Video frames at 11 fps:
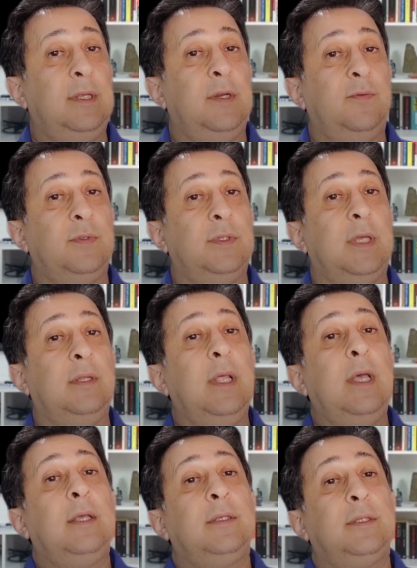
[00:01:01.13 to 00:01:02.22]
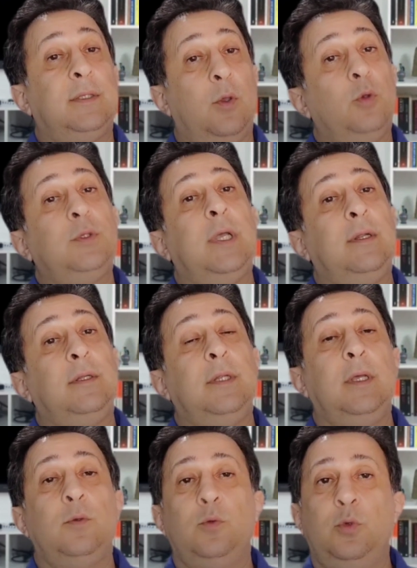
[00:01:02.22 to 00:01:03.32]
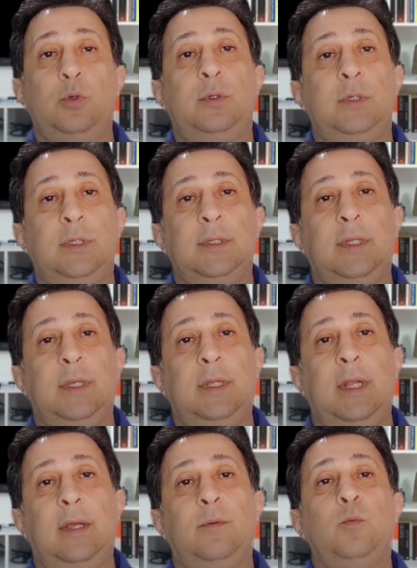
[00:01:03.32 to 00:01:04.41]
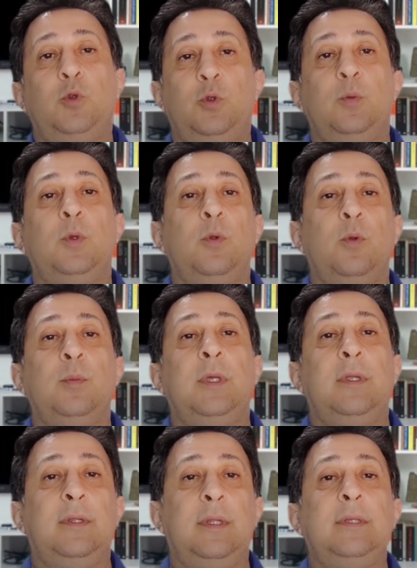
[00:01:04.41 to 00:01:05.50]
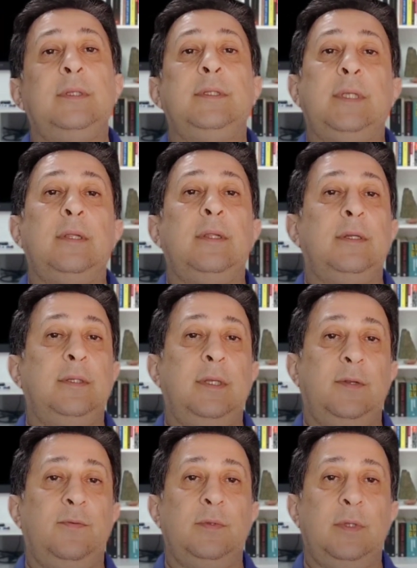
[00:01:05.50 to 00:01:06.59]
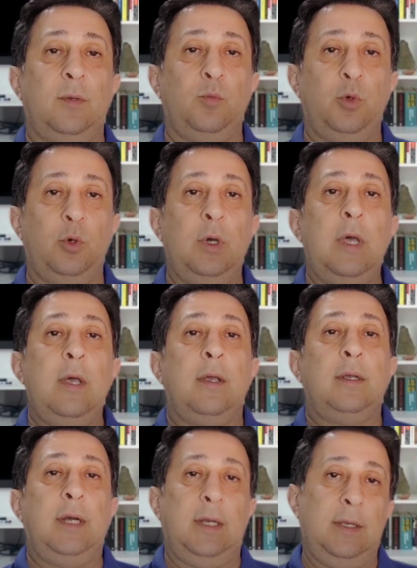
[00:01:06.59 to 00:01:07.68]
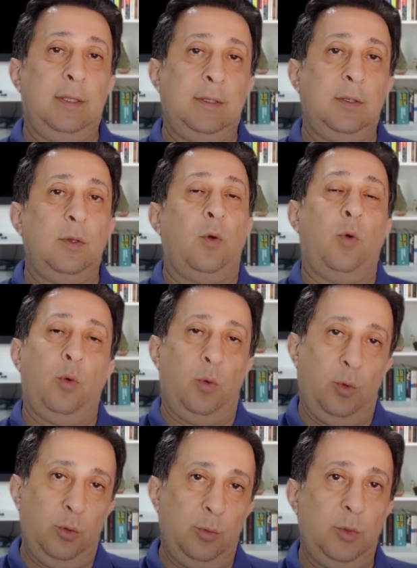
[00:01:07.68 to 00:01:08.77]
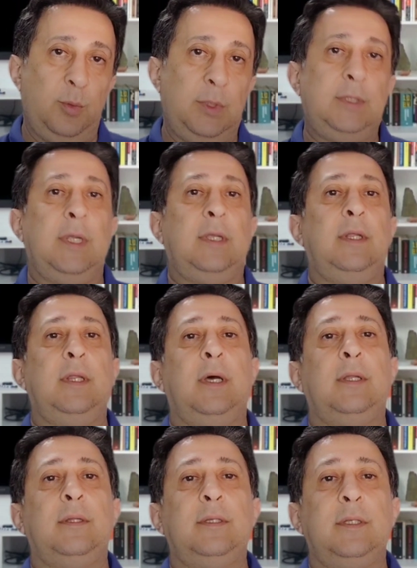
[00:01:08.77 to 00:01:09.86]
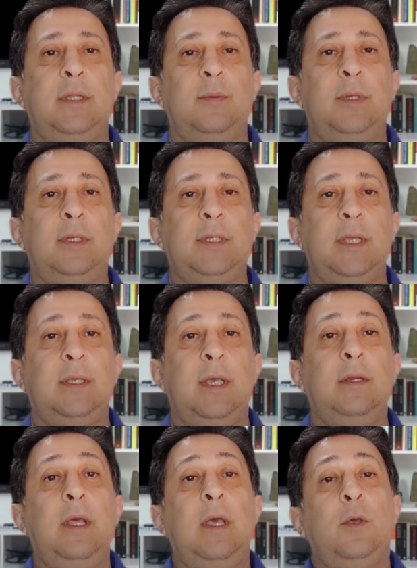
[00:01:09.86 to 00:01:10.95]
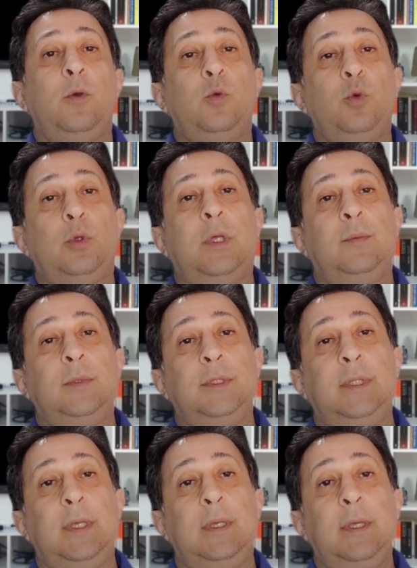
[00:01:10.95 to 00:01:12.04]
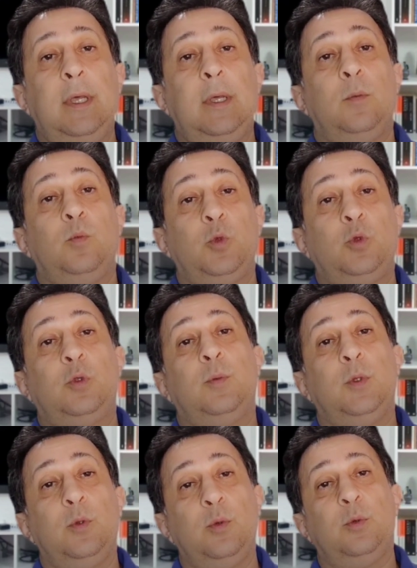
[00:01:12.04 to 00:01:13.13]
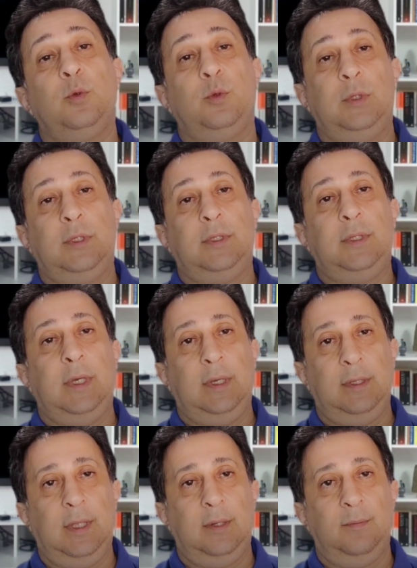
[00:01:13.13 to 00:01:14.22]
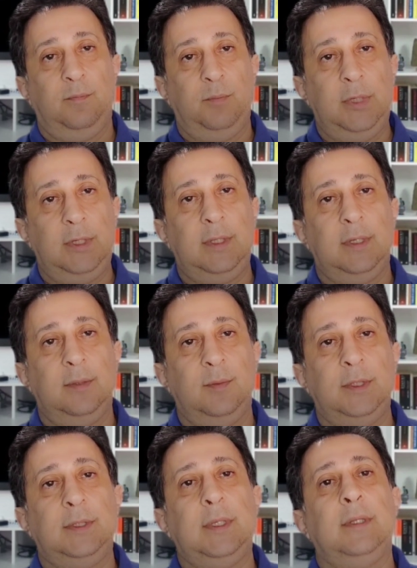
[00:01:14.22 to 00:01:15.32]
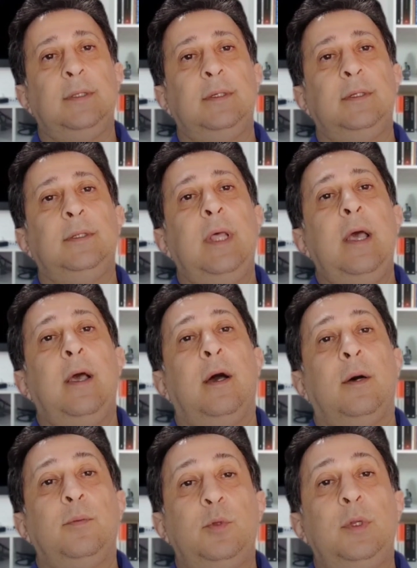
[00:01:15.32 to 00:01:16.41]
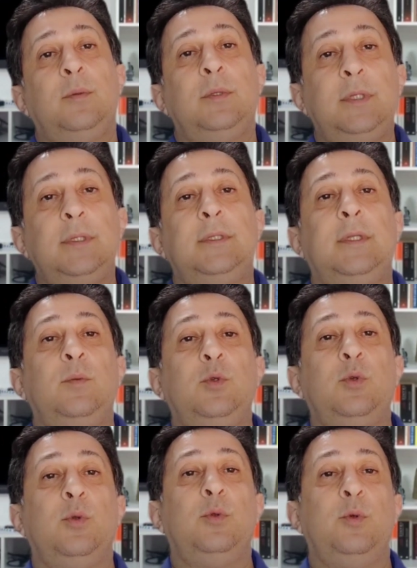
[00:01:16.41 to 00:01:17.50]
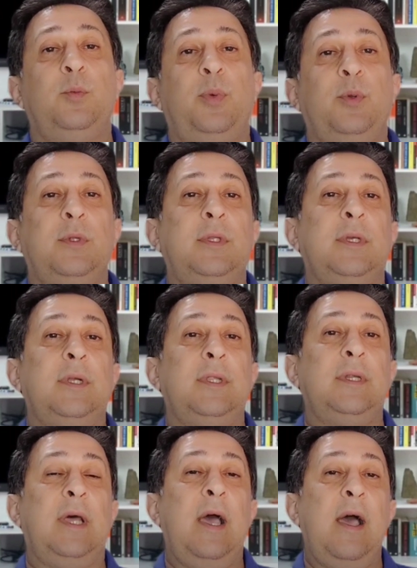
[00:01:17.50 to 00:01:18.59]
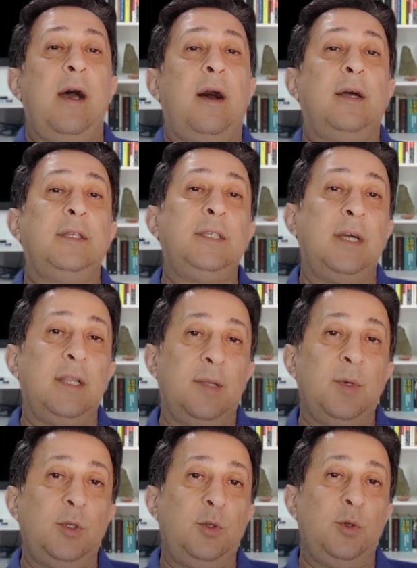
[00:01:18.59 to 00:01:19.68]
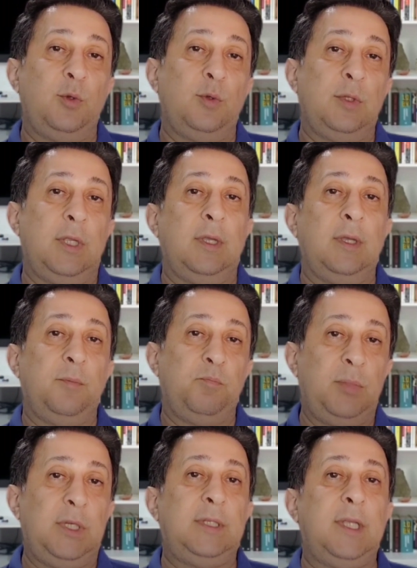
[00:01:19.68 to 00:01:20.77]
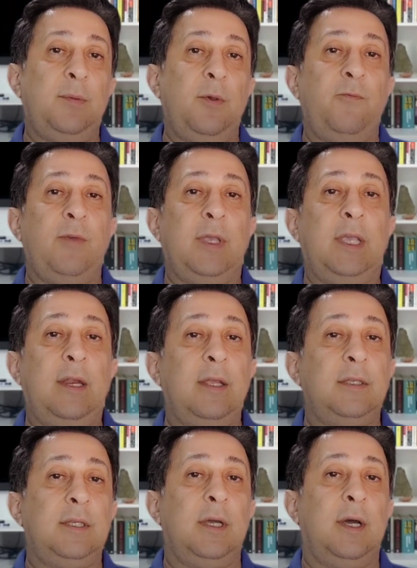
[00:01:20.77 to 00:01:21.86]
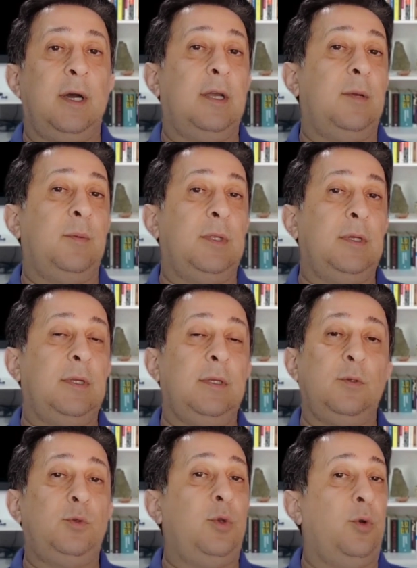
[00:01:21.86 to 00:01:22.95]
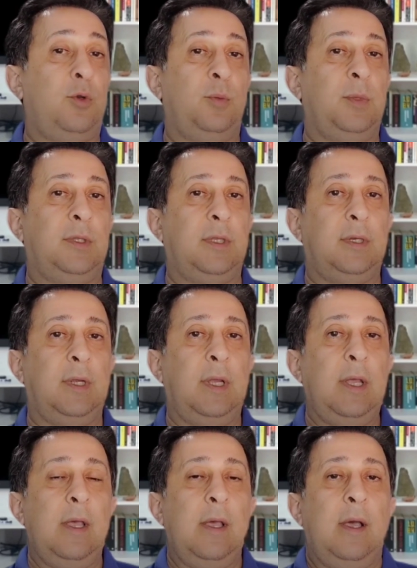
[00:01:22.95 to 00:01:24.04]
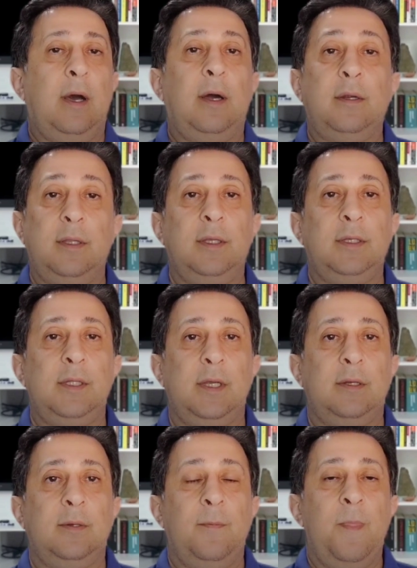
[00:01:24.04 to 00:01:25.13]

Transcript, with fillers: tarafından özellikle yurt dışındakiler, Müslüman olmayan insanlar tarafından bu gayet olumlu bir şekilde anlaşılabilecekken ülkemizde Müslüman olduğunu iddia eden bir takım insanların Abdülhamit'in izlemiş olduğu politikaları aşağılamak yönünde bir sebep ve gerekçe aramaları çok komiktir. Arkadaşlar,